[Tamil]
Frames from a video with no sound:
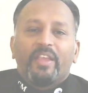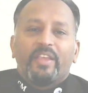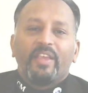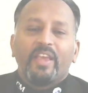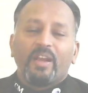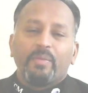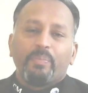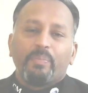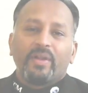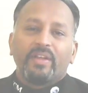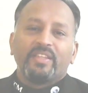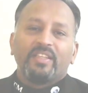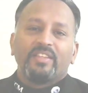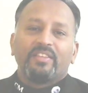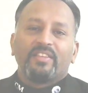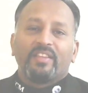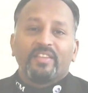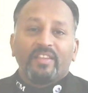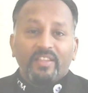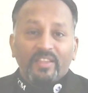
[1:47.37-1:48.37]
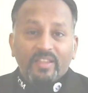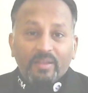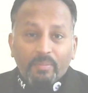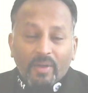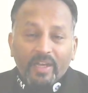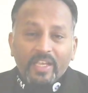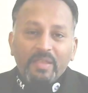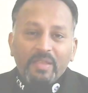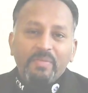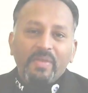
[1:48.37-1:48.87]
ஏற்படுத்தி தந்த இந்த
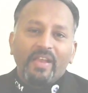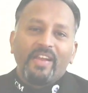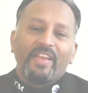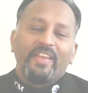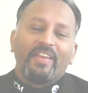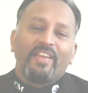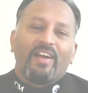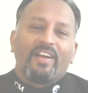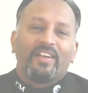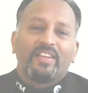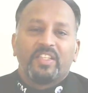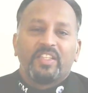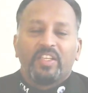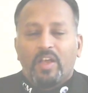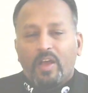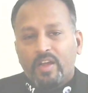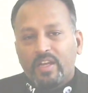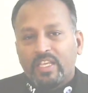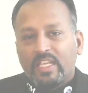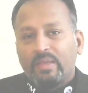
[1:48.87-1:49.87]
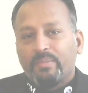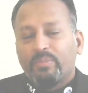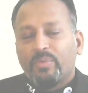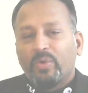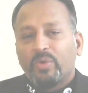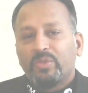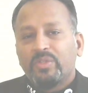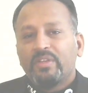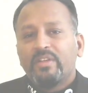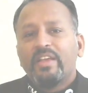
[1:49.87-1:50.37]
மகிமைகளை நாங்கள் தியானிக்கும்
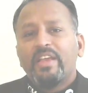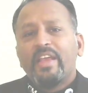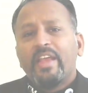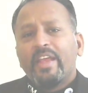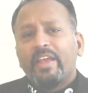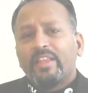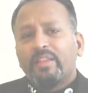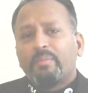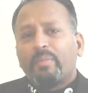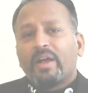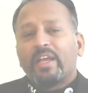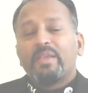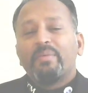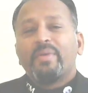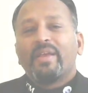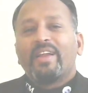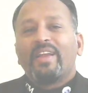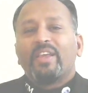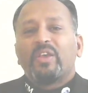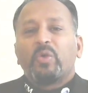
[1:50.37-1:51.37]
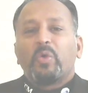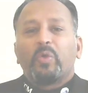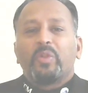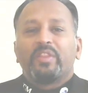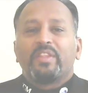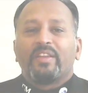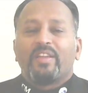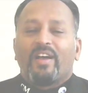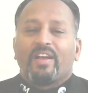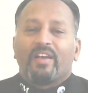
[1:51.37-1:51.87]
போது இந்த மகிமைகளை
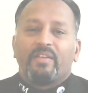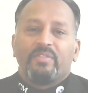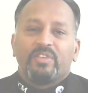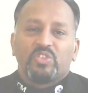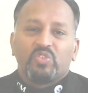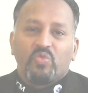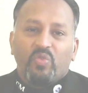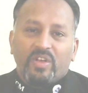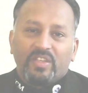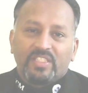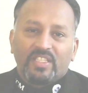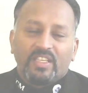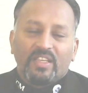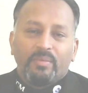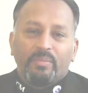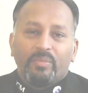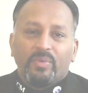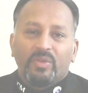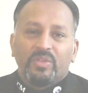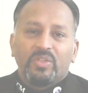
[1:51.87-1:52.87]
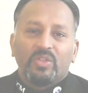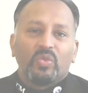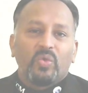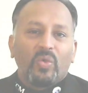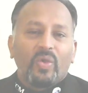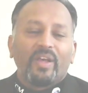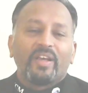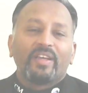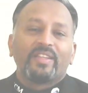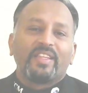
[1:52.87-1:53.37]
குறித்து நாங்கள் விசுவாசிக்கும் போது இந்த
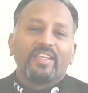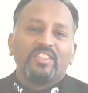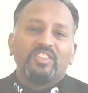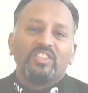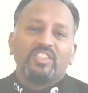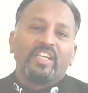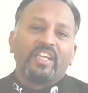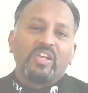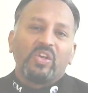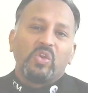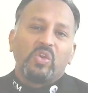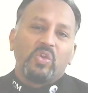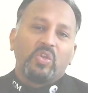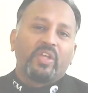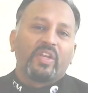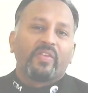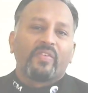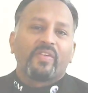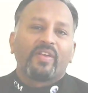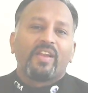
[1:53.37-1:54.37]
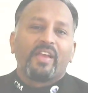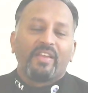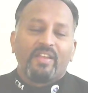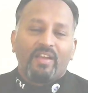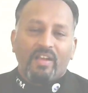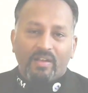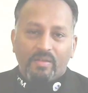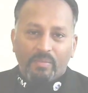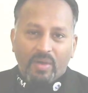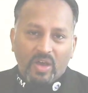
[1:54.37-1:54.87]
உலகத்தை ஜெயங்கொள்ளுகிறவர்களாய்
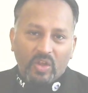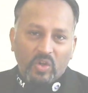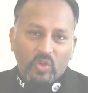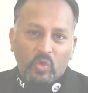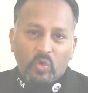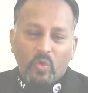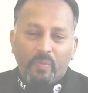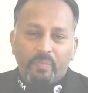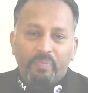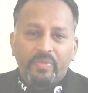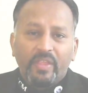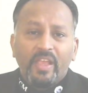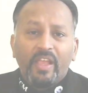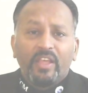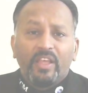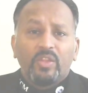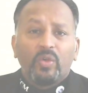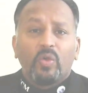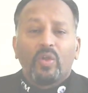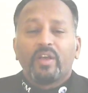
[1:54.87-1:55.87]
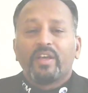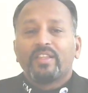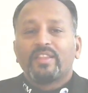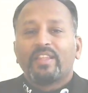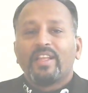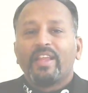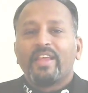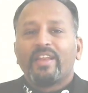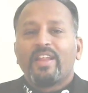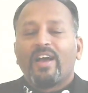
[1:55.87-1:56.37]
நாங்கள் மாறுகிறோம் இந்த
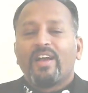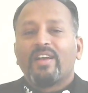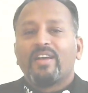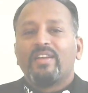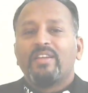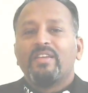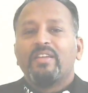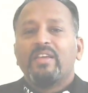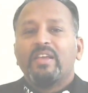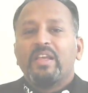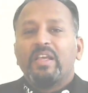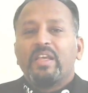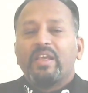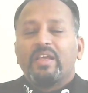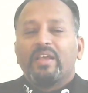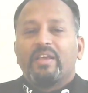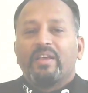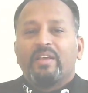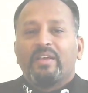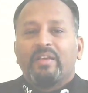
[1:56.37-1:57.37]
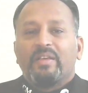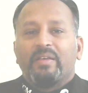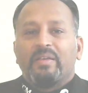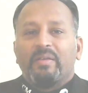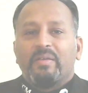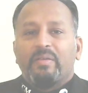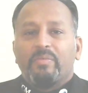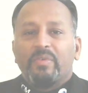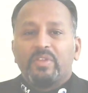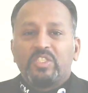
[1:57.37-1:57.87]
உலகத்திலே நாங்கள்
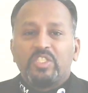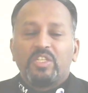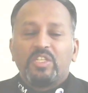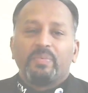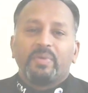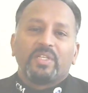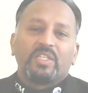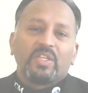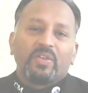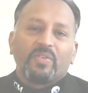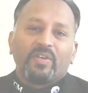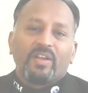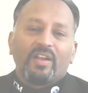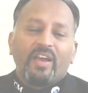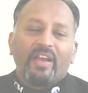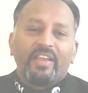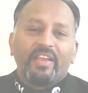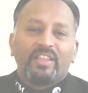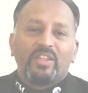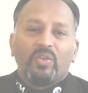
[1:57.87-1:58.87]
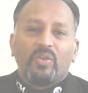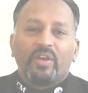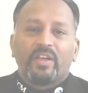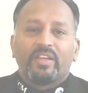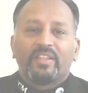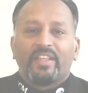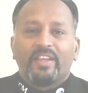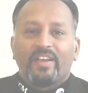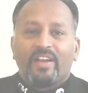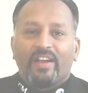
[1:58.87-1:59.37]
வெற்றி பெற்றவர்களாய் இந்த
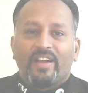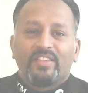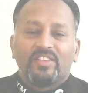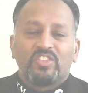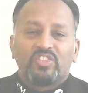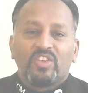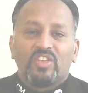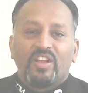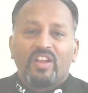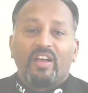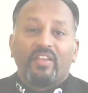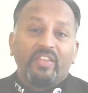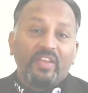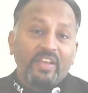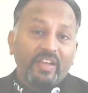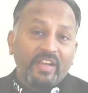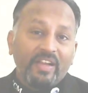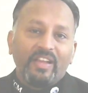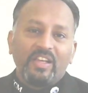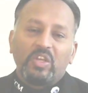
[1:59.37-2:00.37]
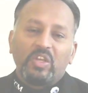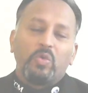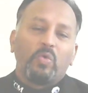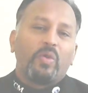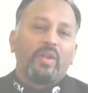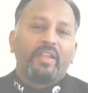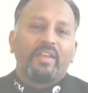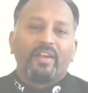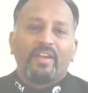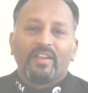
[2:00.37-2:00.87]
உலகத்தை கடந்து செல்ல அதை எங்களுக்கு
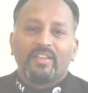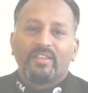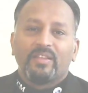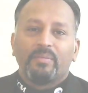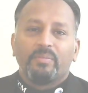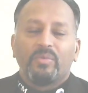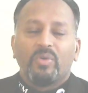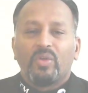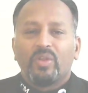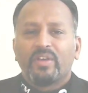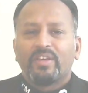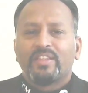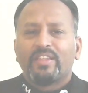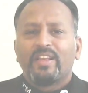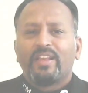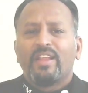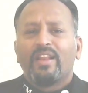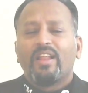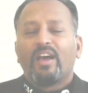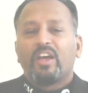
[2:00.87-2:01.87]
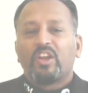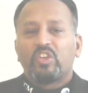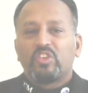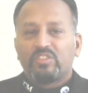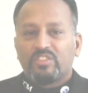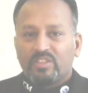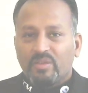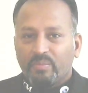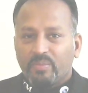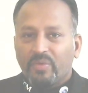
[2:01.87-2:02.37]
வழி நடத்தும் உலகத்தில்
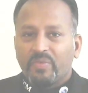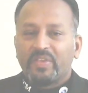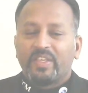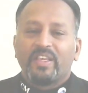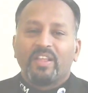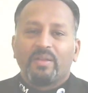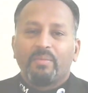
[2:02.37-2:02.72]
எல்லாருக்கும் சம்பவிக்கிற